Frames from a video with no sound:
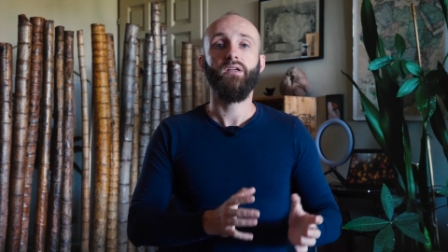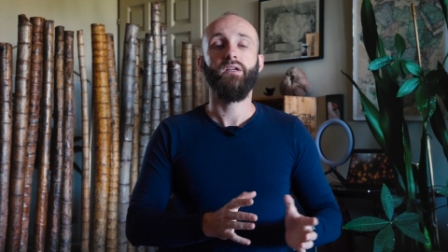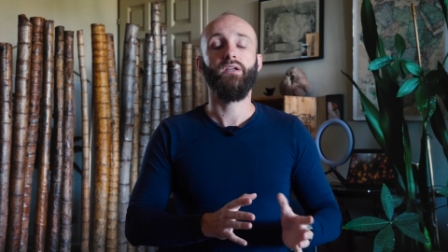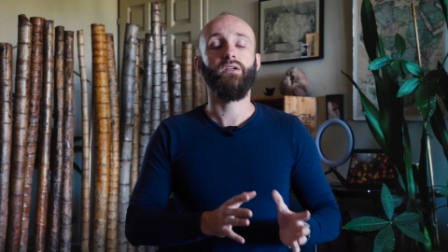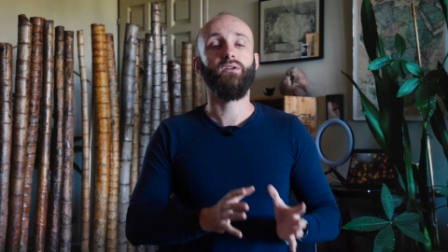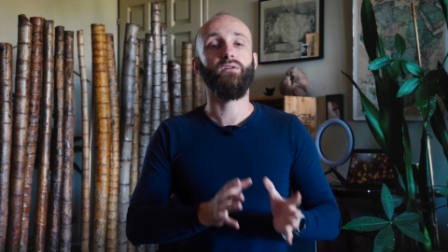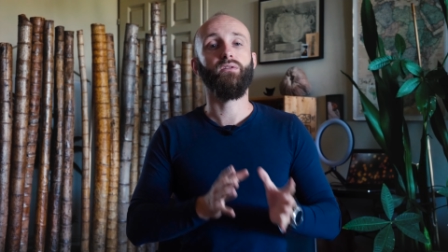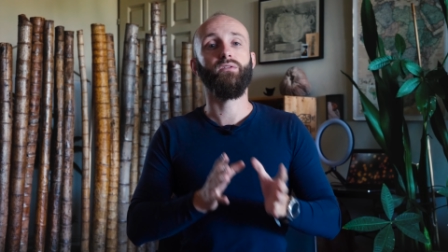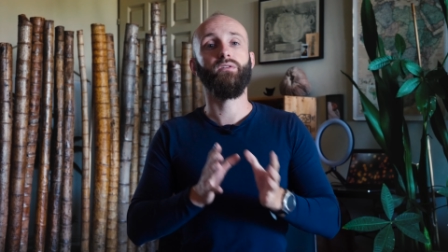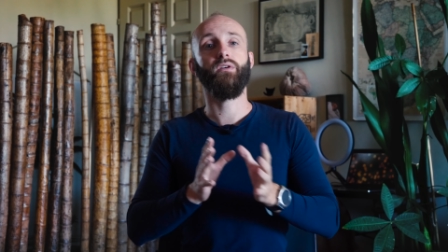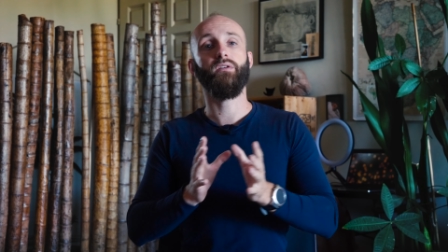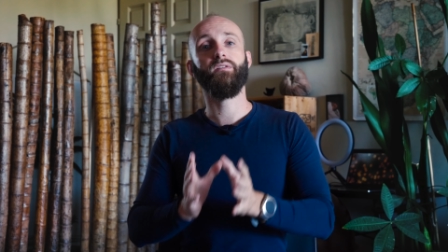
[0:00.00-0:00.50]
et
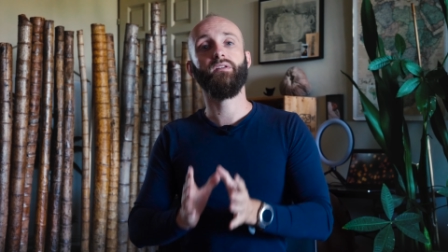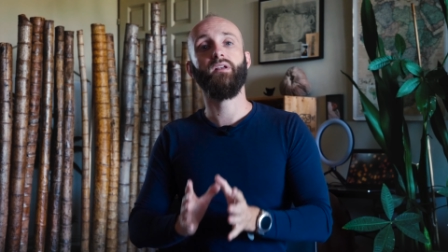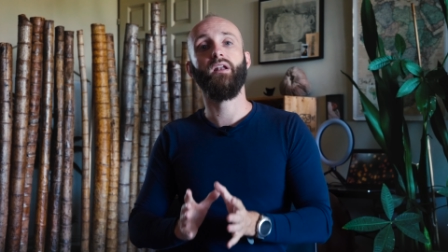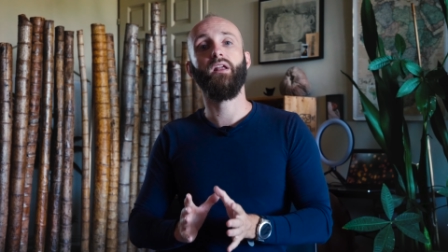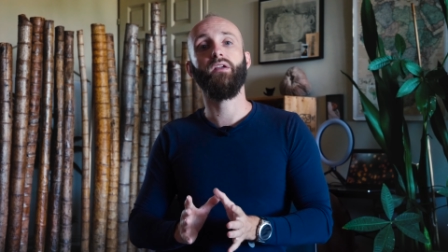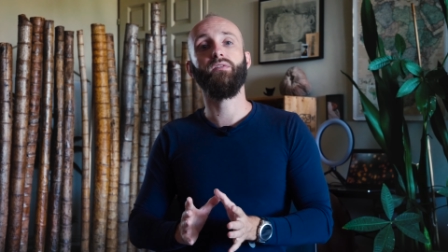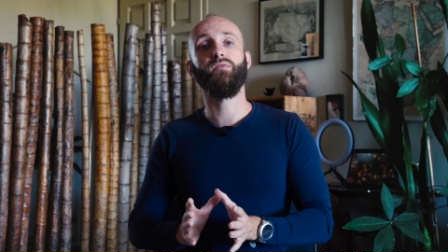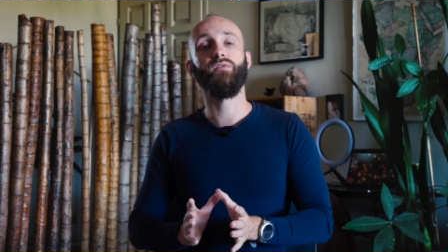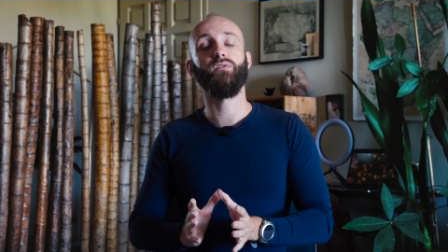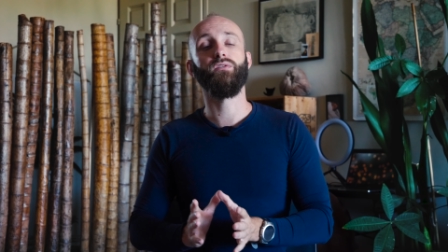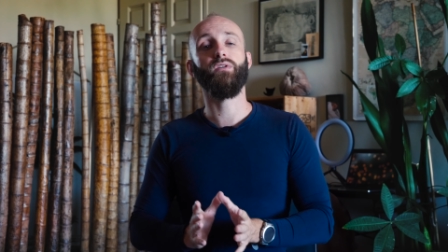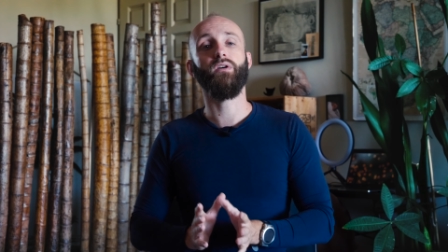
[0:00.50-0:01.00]
que dans ce
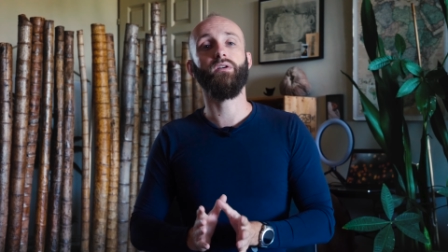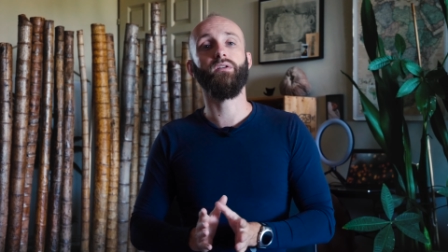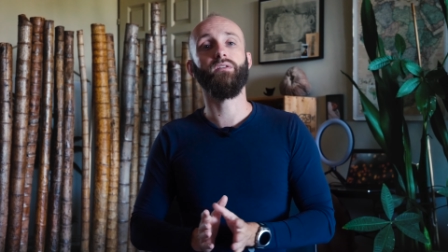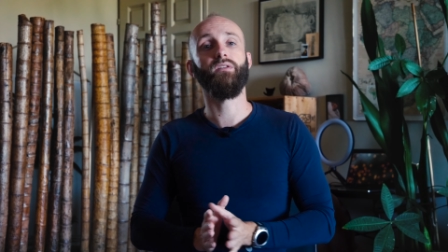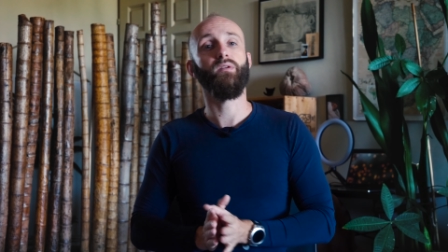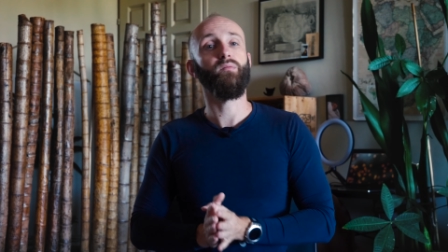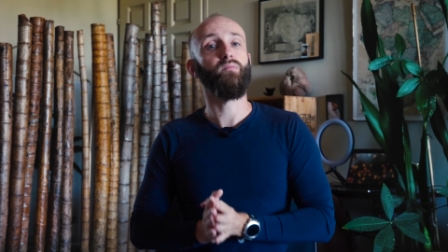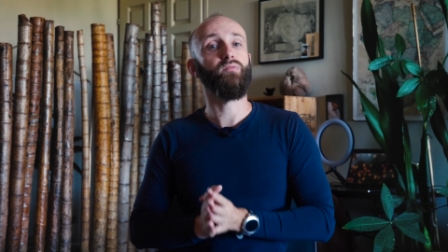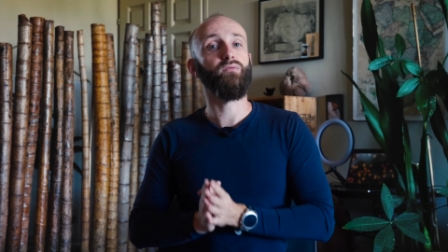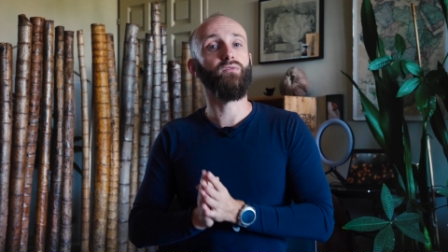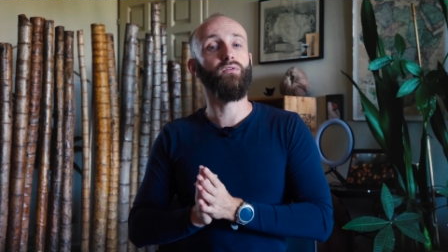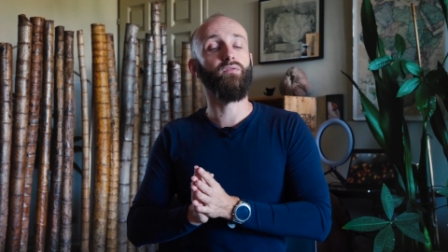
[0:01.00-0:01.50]
cas-là, il faut
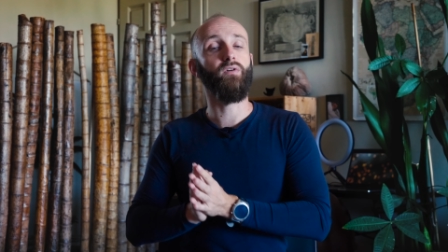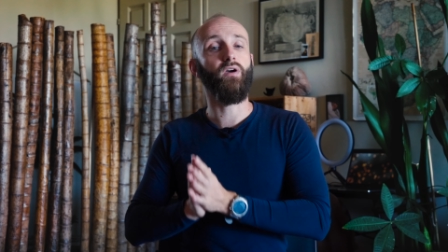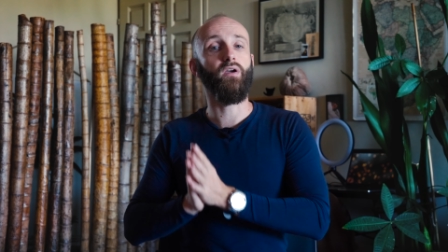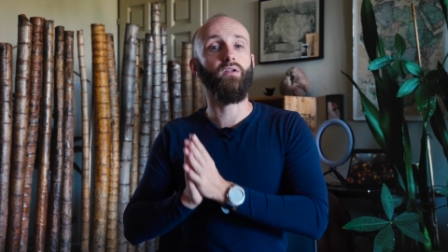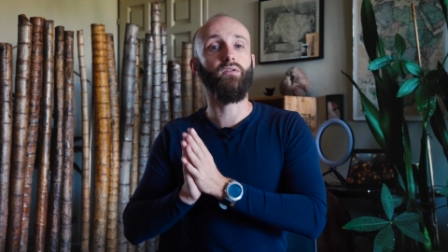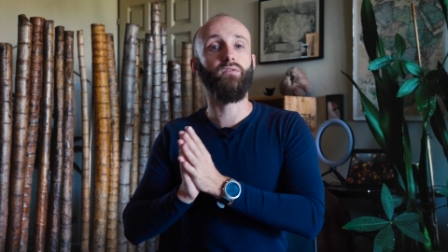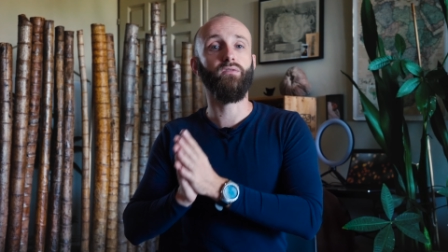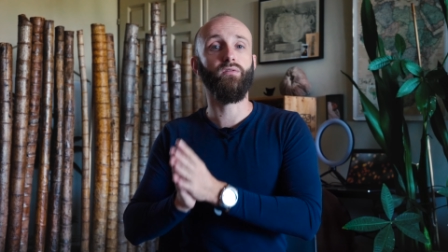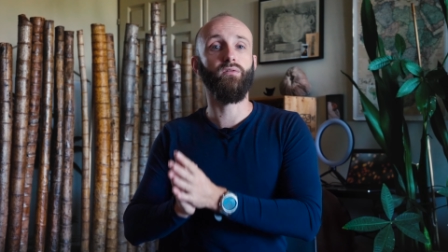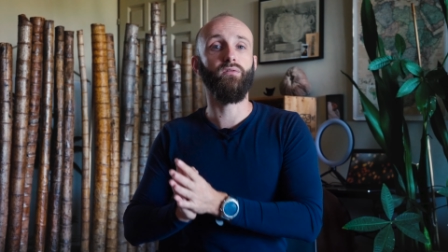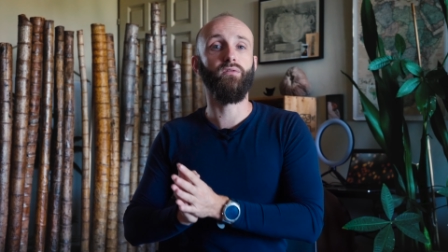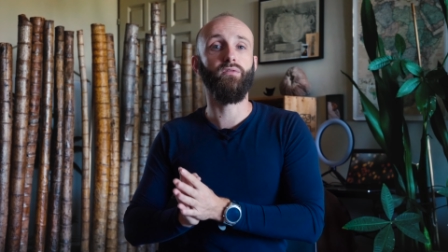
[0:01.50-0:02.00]
t'orienter plutôt vers
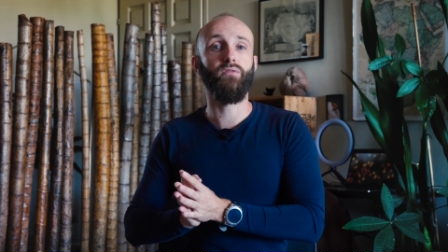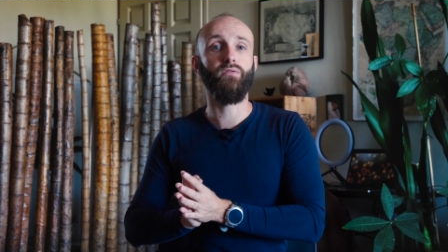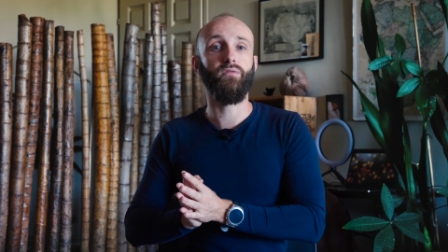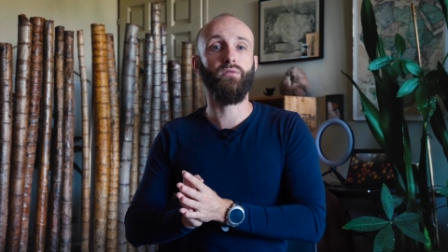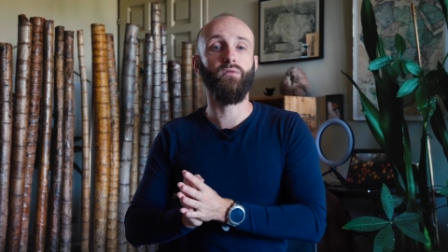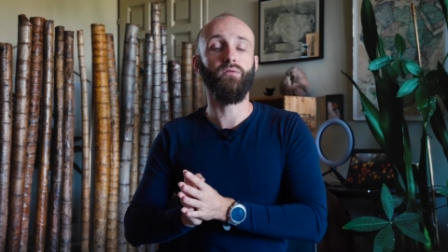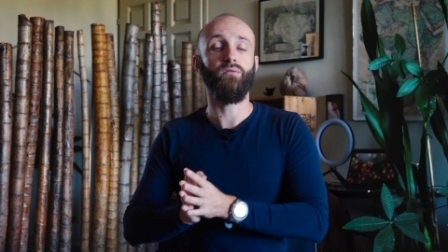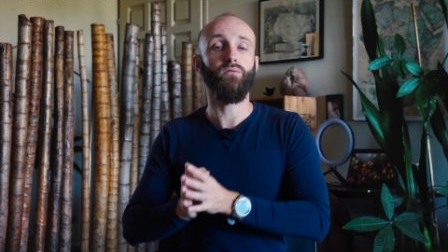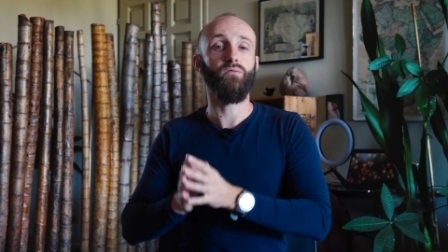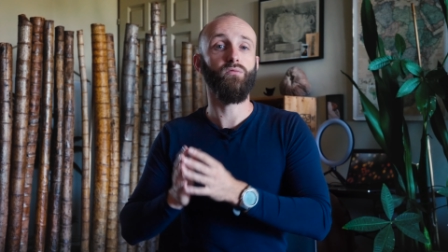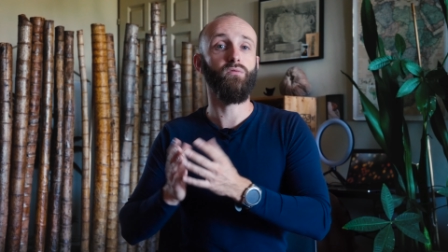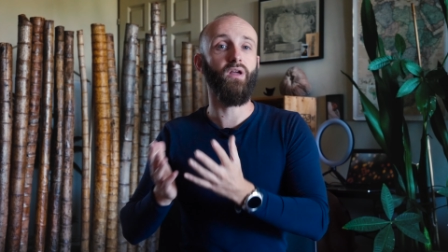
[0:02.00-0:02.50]
une
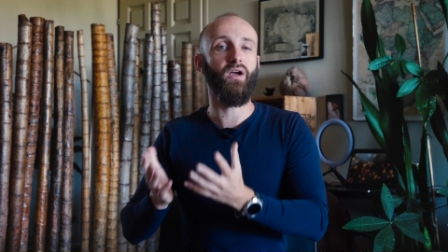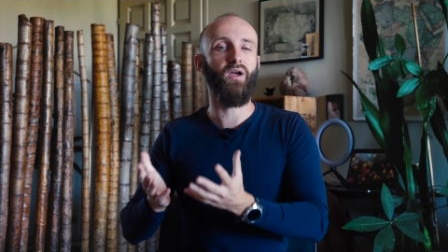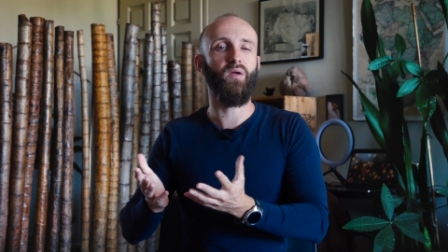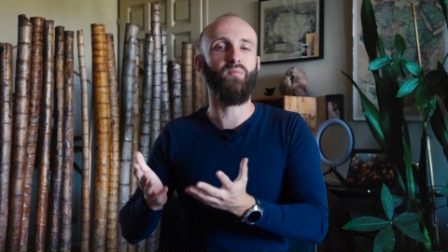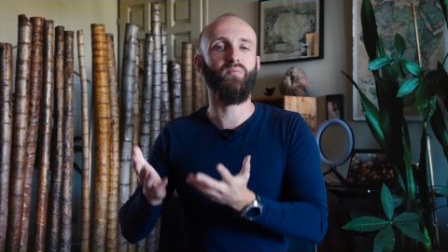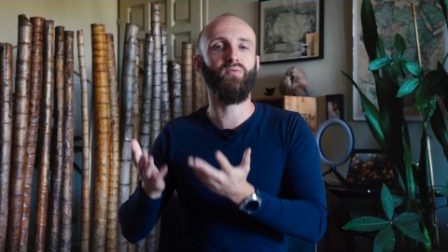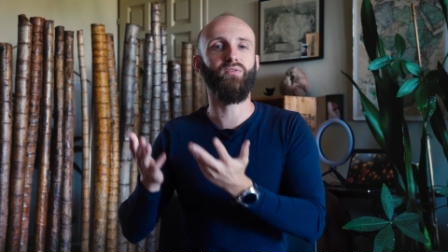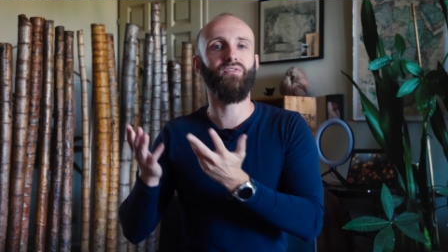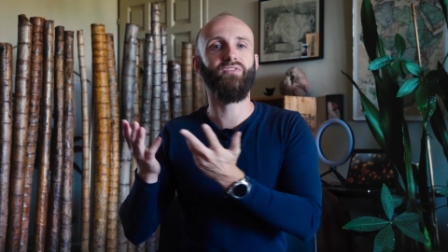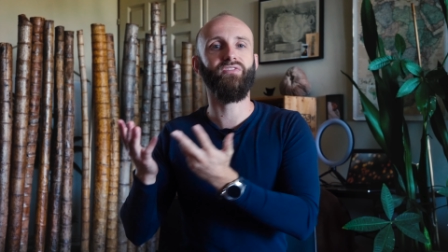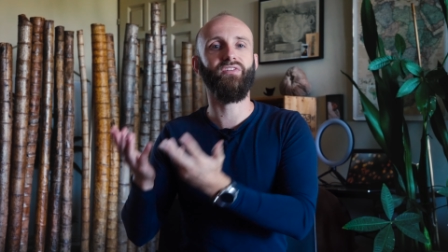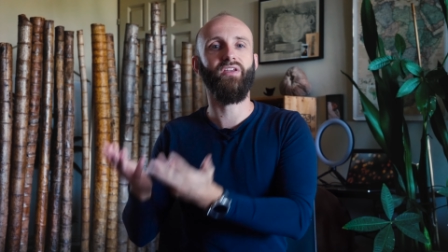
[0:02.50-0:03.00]
solution où la
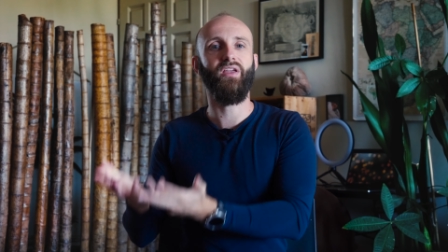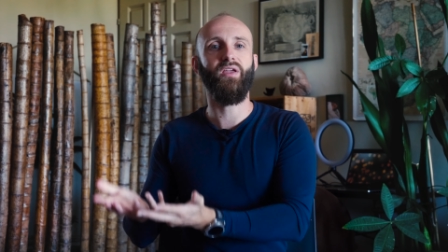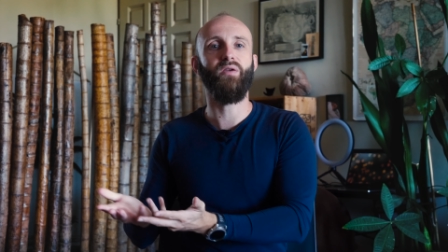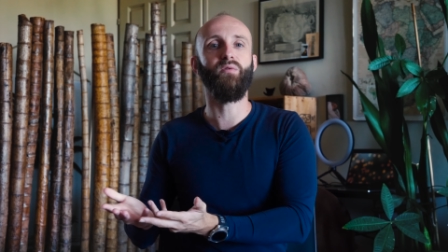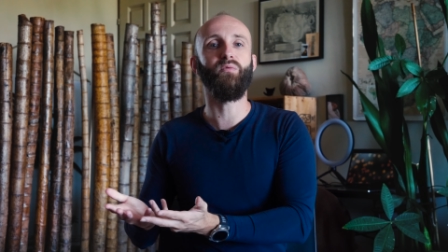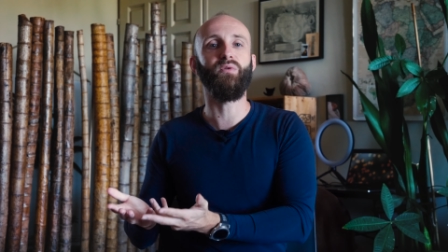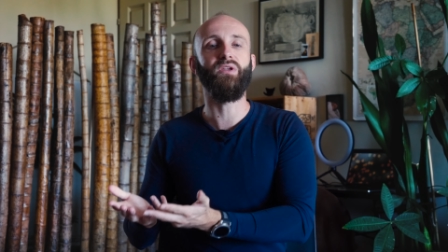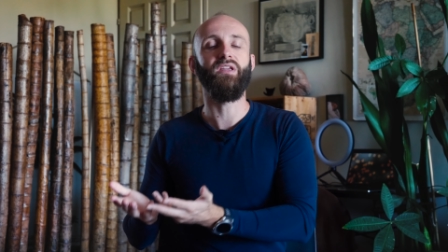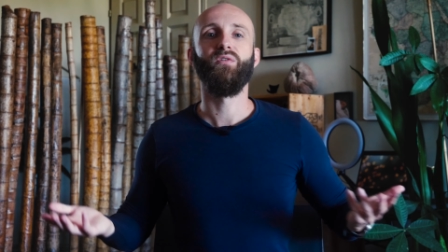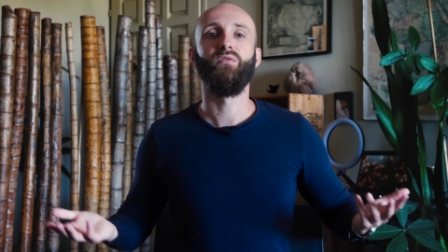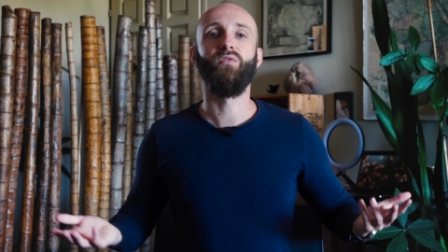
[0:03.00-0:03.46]
réponse est oui.